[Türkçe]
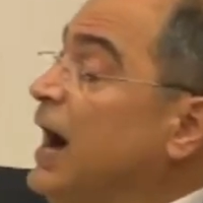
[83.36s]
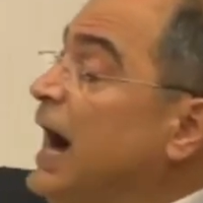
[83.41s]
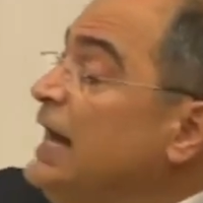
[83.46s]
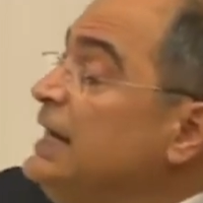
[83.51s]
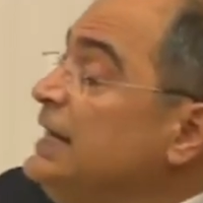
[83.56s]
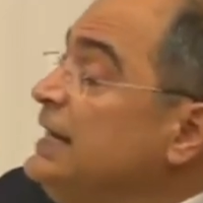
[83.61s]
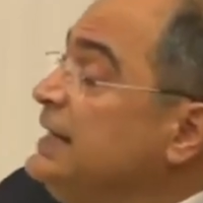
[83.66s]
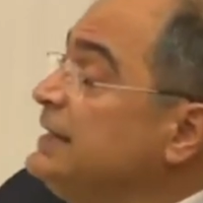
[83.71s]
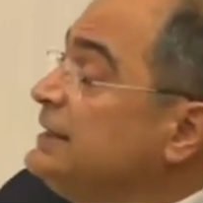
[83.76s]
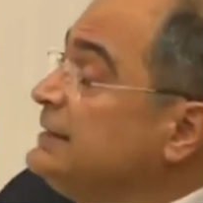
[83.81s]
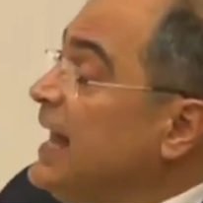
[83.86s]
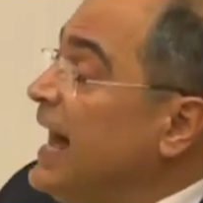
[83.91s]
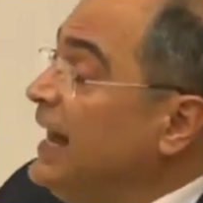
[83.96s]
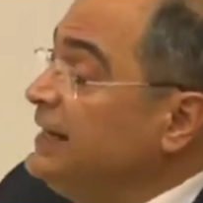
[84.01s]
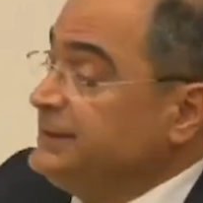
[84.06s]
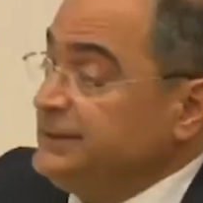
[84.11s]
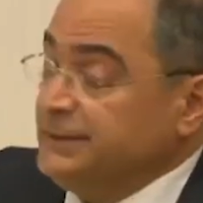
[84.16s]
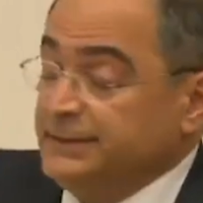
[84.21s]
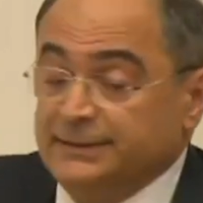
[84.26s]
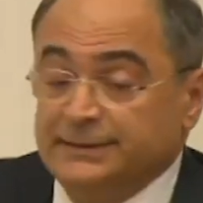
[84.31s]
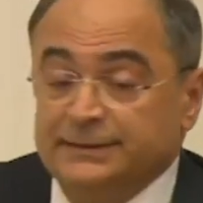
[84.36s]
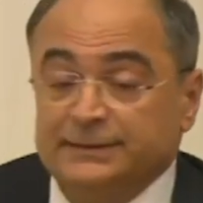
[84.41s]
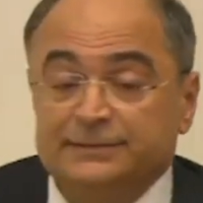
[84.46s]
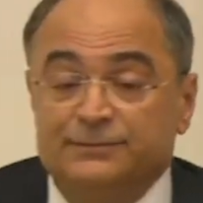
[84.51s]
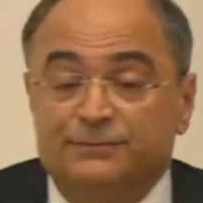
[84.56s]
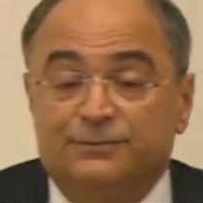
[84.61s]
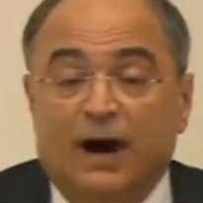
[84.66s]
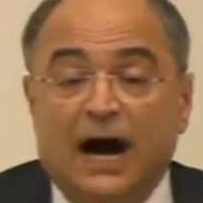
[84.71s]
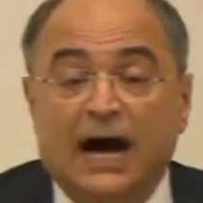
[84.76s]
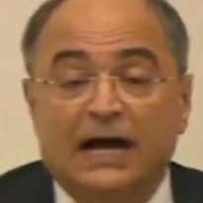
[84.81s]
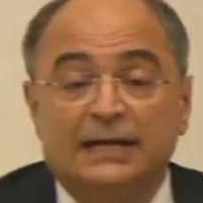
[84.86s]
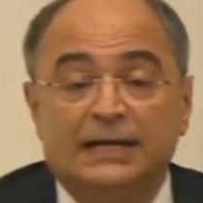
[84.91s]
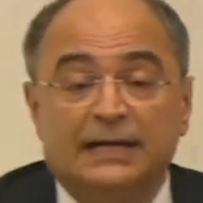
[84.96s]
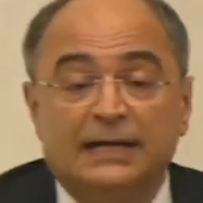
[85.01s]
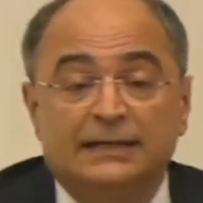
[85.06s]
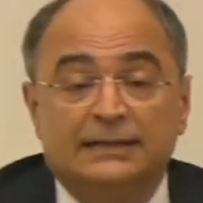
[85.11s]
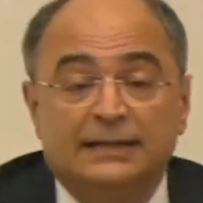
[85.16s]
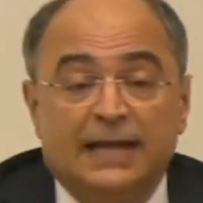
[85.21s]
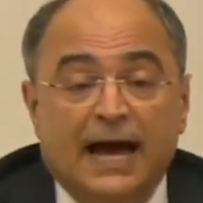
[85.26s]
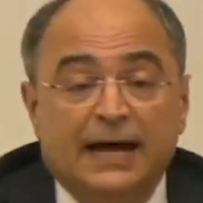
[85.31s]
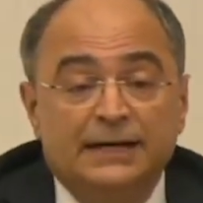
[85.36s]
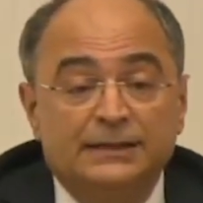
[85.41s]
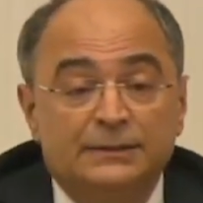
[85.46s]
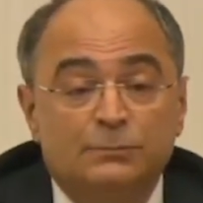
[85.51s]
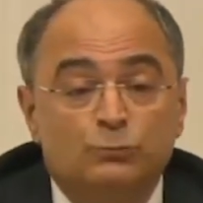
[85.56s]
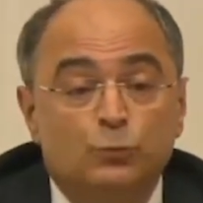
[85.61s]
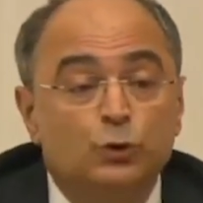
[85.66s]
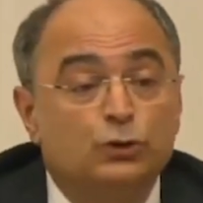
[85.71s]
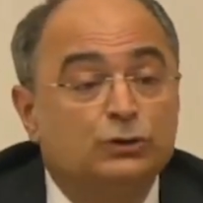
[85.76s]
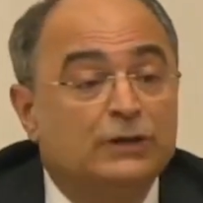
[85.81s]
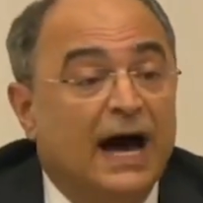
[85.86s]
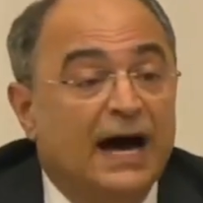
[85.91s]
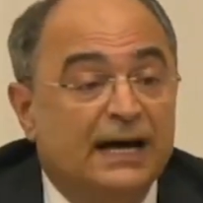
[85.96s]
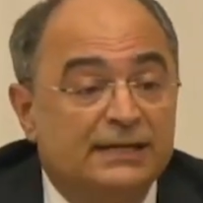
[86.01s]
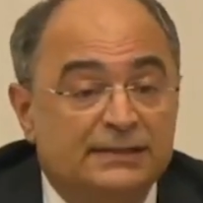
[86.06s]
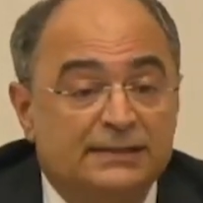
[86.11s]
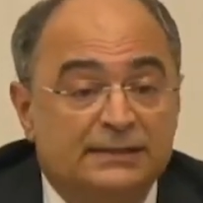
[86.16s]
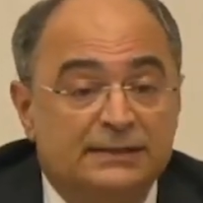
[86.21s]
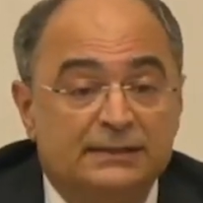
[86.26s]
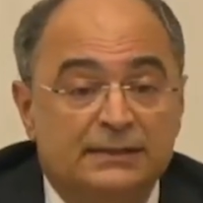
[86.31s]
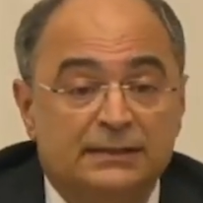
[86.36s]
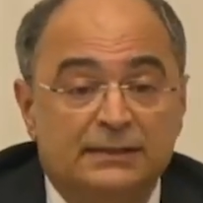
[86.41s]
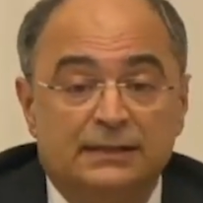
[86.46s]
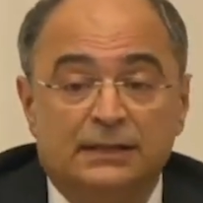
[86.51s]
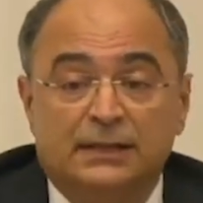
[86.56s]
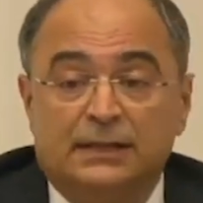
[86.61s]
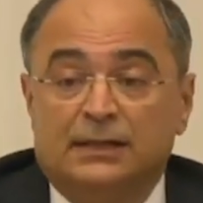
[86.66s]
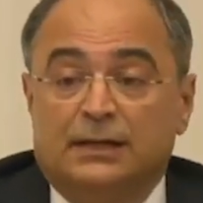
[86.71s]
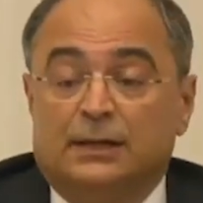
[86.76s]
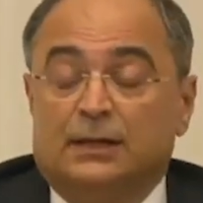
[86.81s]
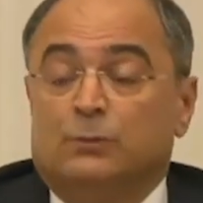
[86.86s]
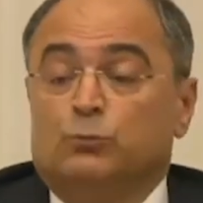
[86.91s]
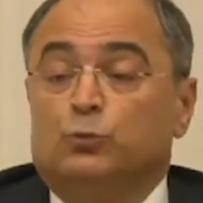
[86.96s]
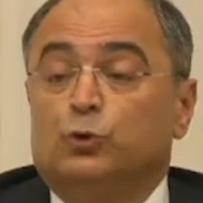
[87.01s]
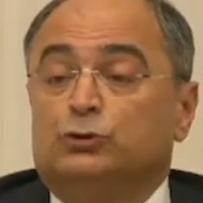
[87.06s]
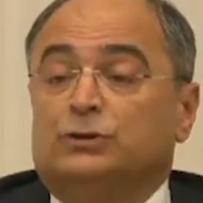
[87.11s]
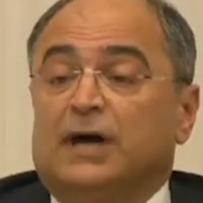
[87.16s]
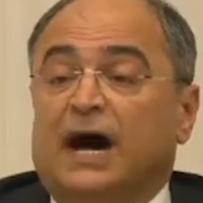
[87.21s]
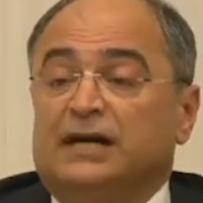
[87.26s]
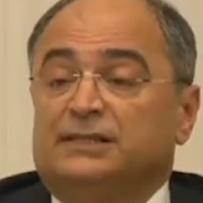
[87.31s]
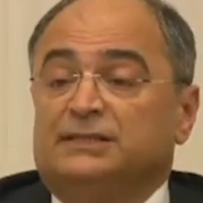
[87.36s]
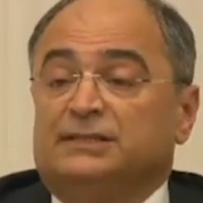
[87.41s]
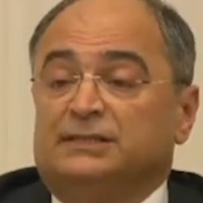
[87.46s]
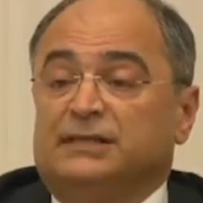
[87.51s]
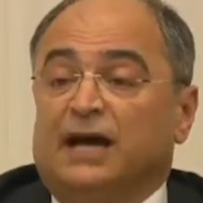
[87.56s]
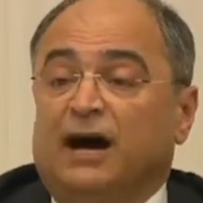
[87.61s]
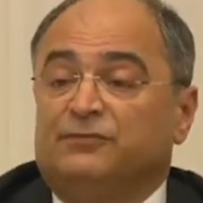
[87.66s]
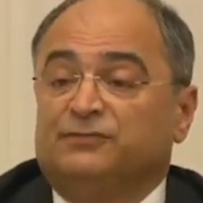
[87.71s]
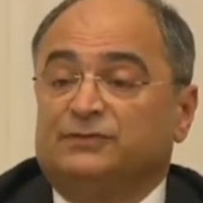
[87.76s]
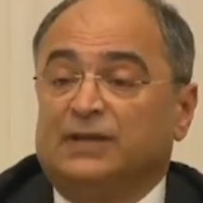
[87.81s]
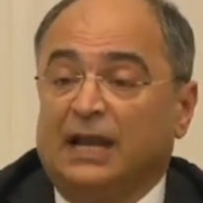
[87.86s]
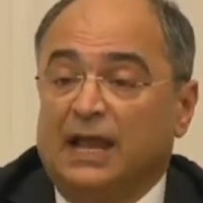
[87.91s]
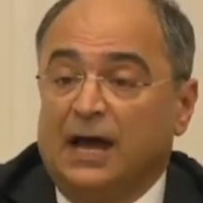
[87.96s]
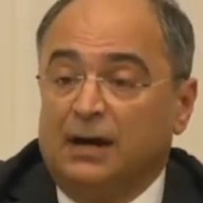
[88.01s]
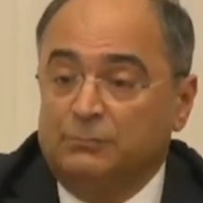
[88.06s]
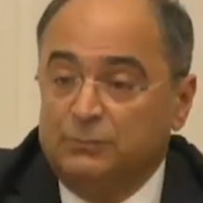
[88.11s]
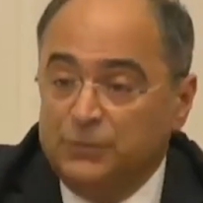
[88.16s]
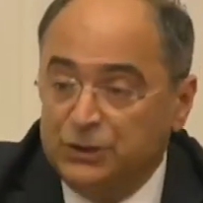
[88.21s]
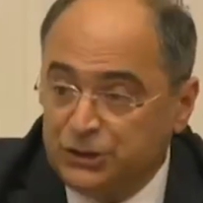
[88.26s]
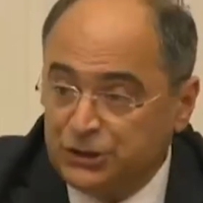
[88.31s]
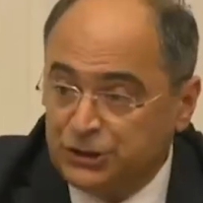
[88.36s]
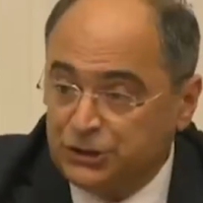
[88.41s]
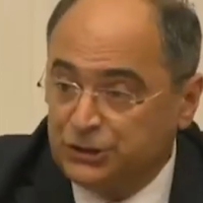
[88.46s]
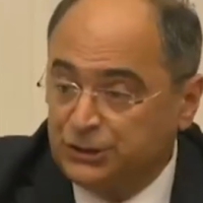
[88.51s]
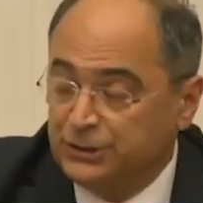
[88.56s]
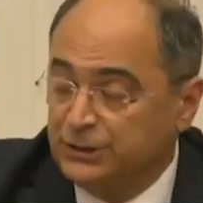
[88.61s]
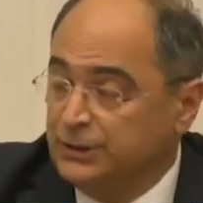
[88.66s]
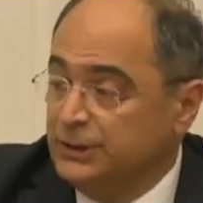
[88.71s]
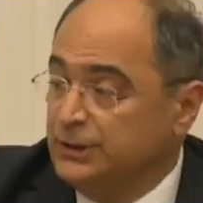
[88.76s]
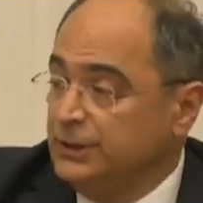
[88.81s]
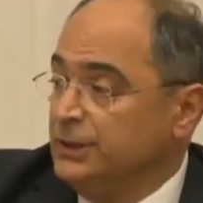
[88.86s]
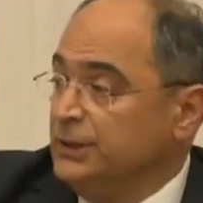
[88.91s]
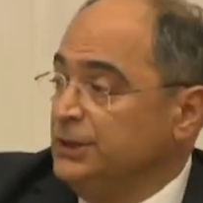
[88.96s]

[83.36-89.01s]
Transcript: Valilikler, valilikler bu tarz bu tarz yaftalanmış,